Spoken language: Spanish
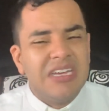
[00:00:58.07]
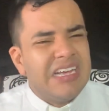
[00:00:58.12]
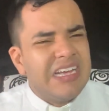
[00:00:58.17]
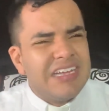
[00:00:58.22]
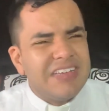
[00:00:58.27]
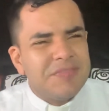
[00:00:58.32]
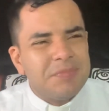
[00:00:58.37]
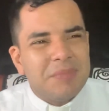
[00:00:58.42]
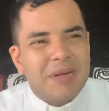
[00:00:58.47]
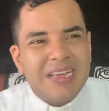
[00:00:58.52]

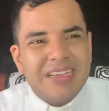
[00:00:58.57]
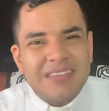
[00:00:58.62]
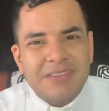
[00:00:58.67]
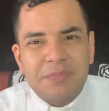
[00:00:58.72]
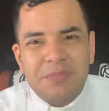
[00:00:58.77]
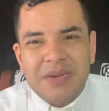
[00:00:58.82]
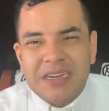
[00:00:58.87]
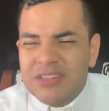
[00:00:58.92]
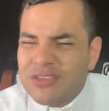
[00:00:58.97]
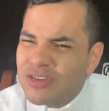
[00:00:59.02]
Es más,
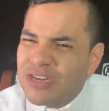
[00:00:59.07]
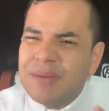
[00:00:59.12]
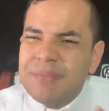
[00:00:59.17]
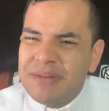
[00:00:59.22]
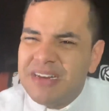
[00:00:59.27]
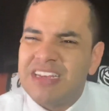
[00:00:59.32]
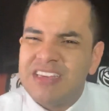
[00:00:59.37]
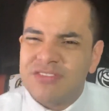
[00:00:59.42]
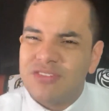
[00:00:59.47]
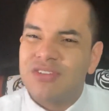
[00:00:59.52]

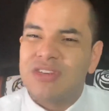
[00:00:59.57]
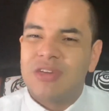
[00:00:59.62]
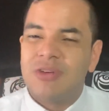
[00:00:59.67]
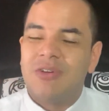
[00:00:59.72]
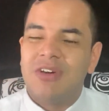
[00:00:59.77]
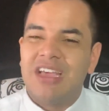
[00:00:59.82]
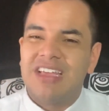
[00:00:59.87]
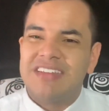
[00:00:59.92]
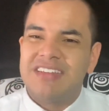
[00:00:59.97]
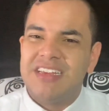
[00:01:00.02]
perdónenme en eso que
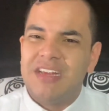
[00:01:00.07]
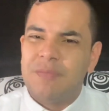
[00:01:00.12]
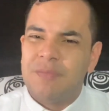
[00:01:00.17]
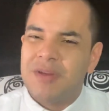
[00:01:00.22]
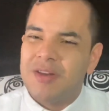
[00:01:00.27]
voy a decir,